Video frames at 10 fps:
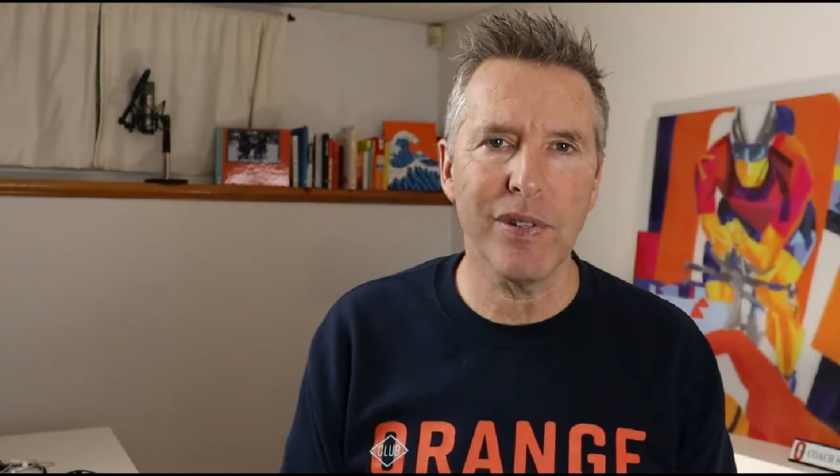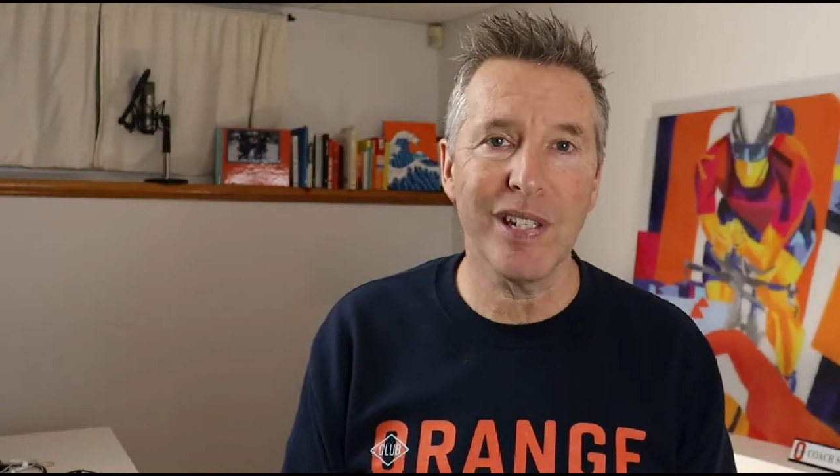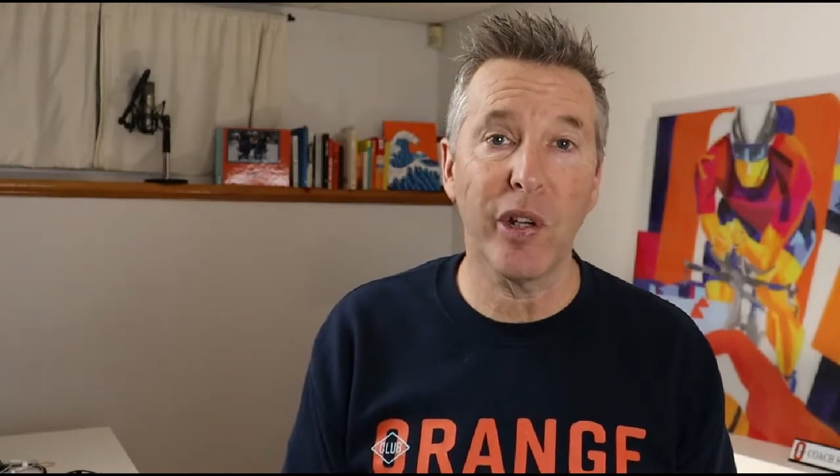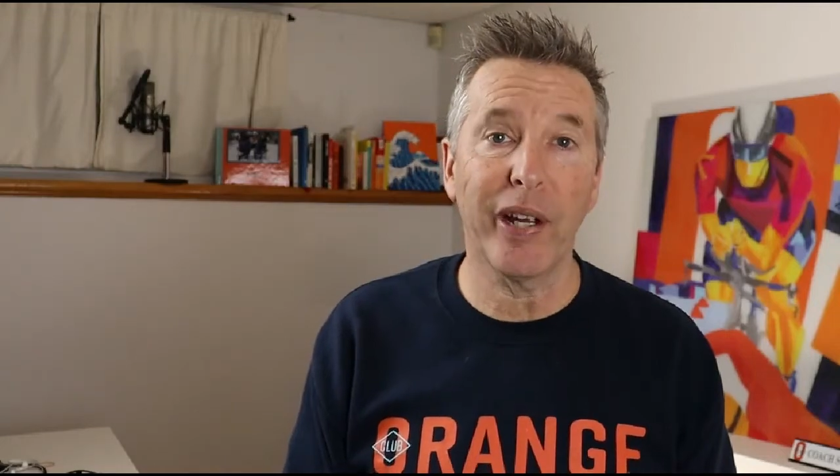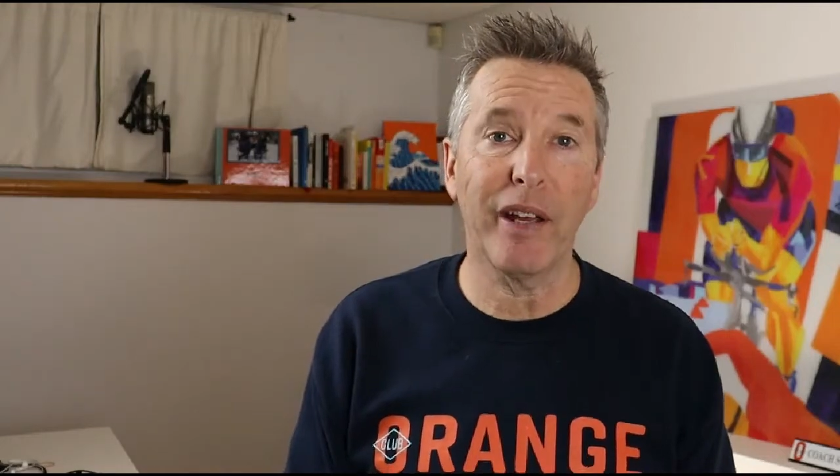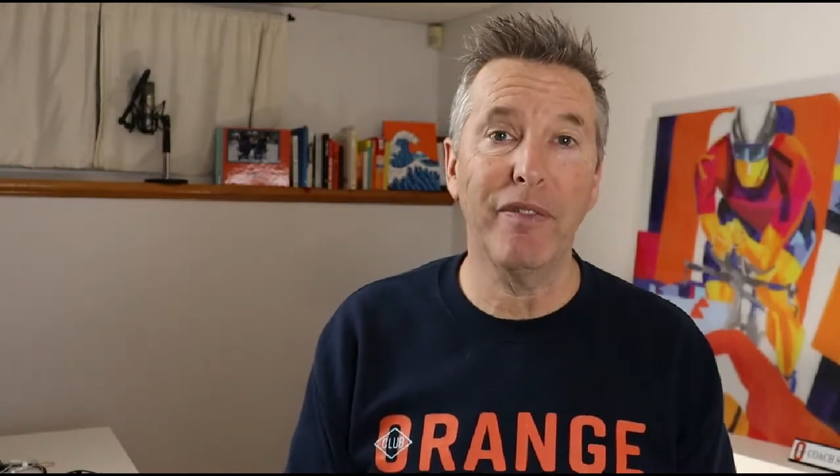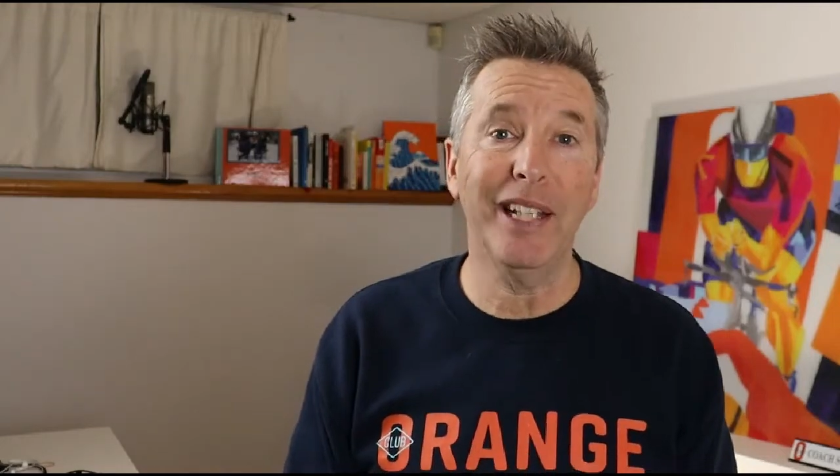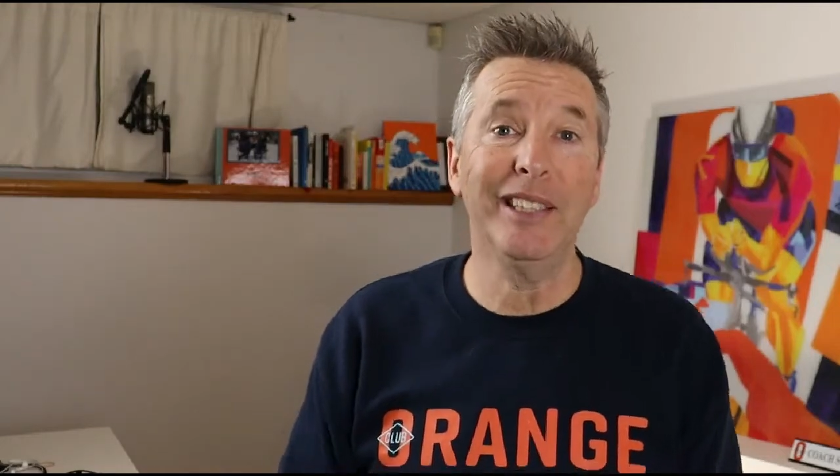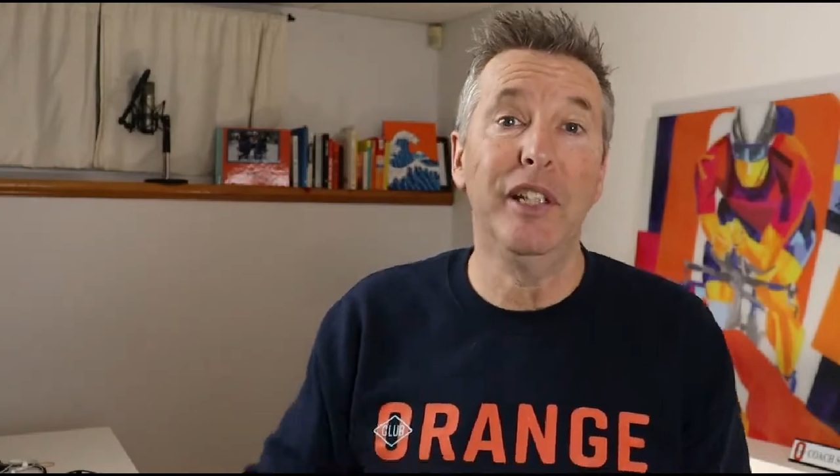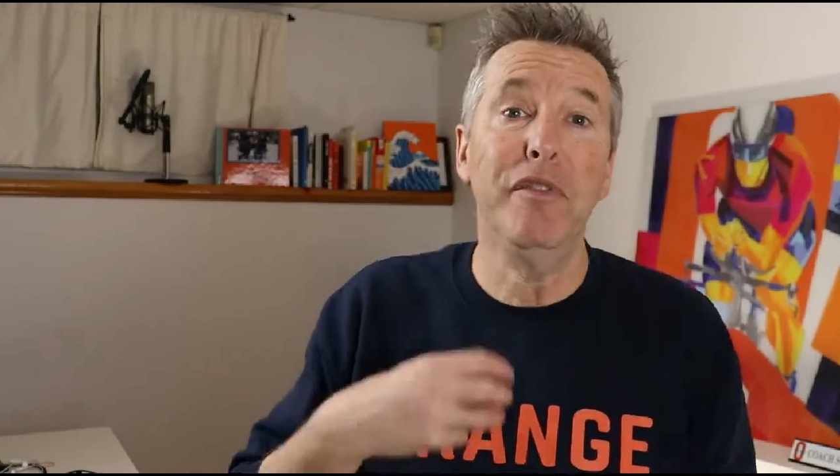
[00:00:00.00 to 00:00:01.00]
c'est un
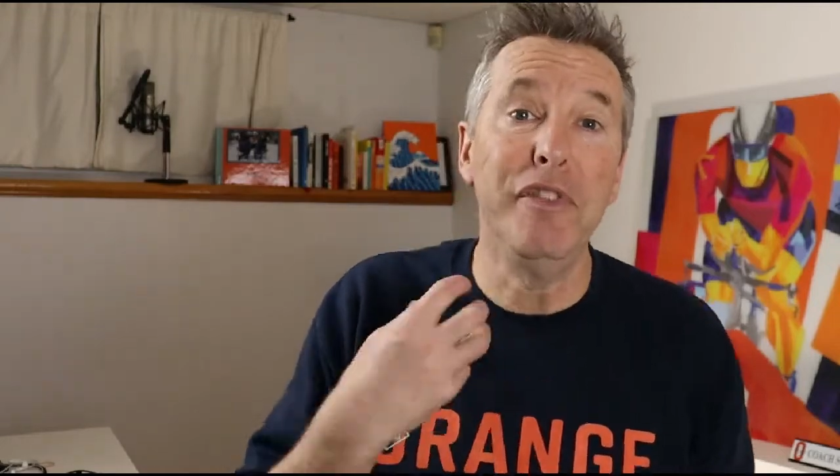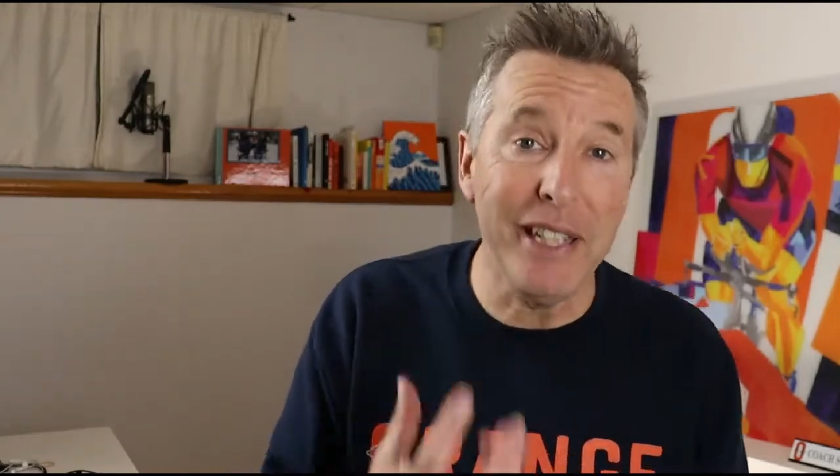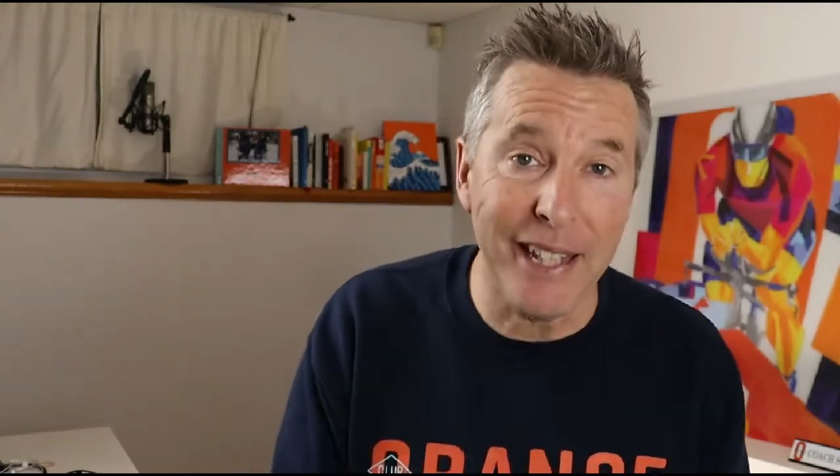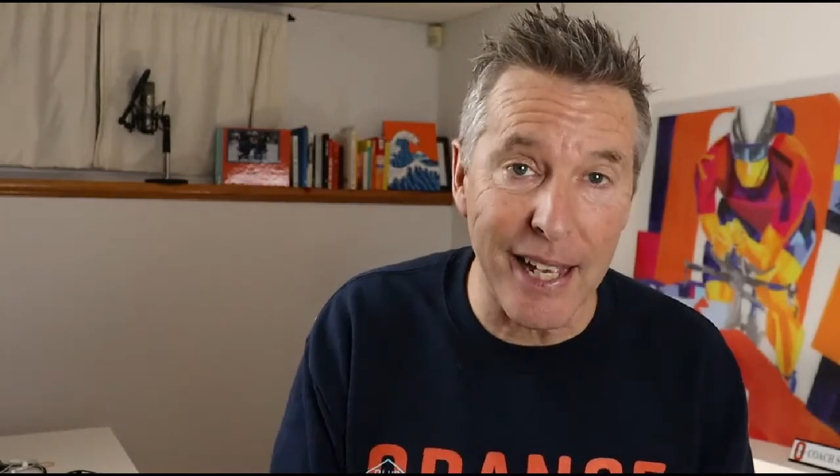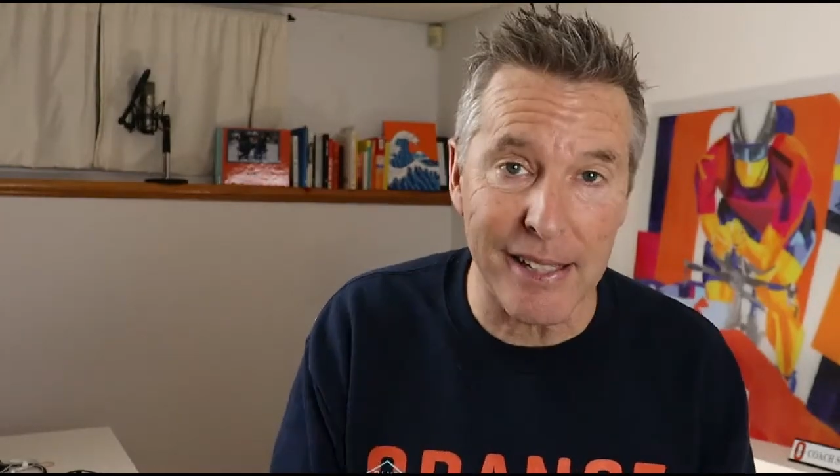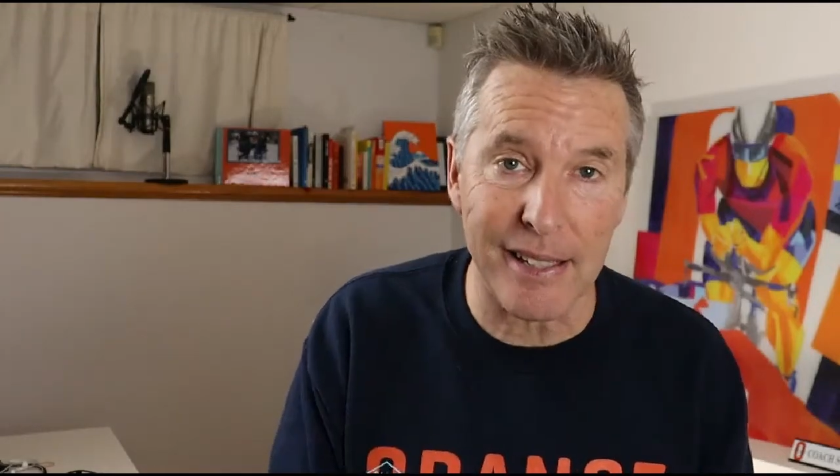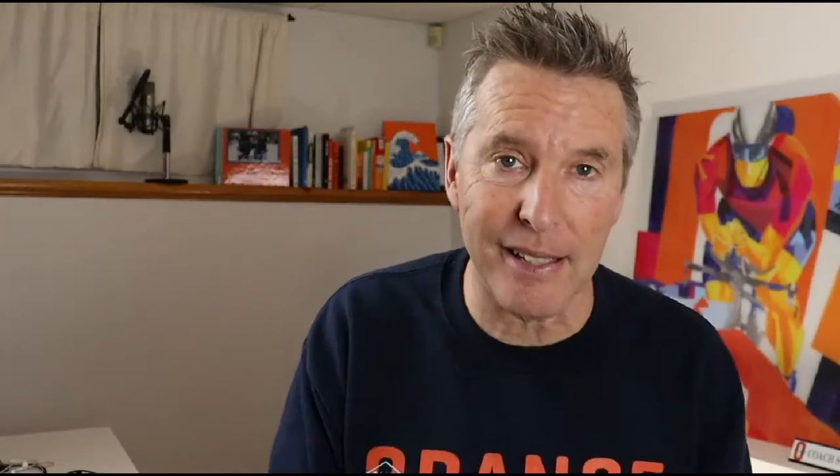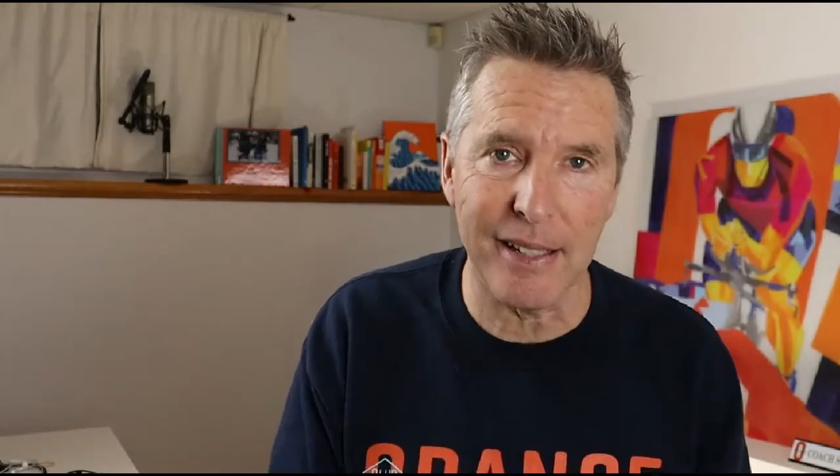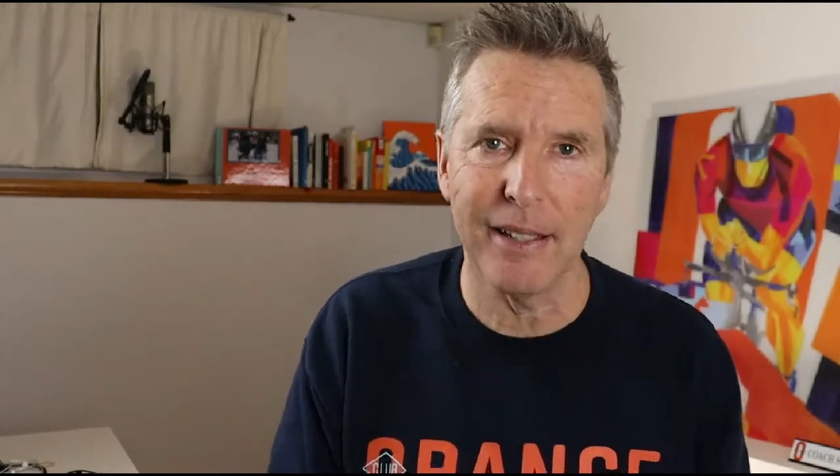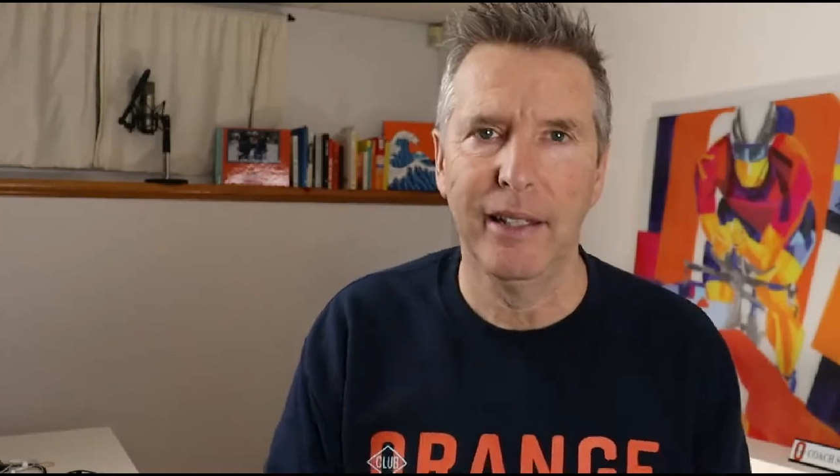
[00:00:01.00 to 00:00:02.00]
réflexe de
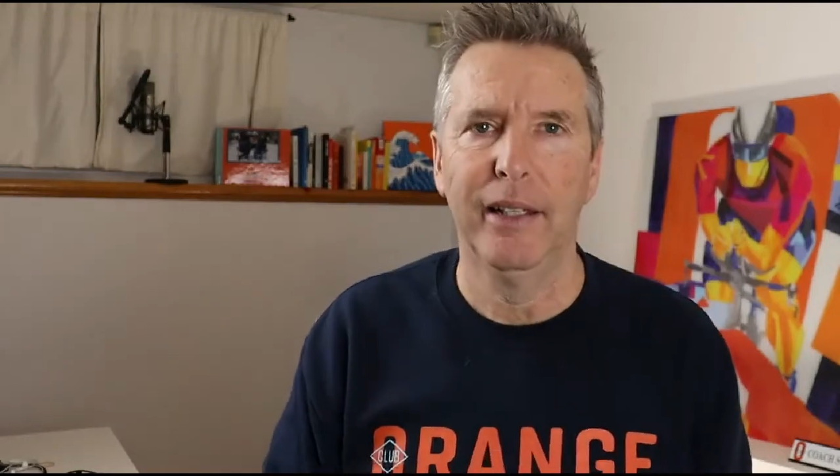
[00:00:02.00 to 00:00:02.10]
vitesse.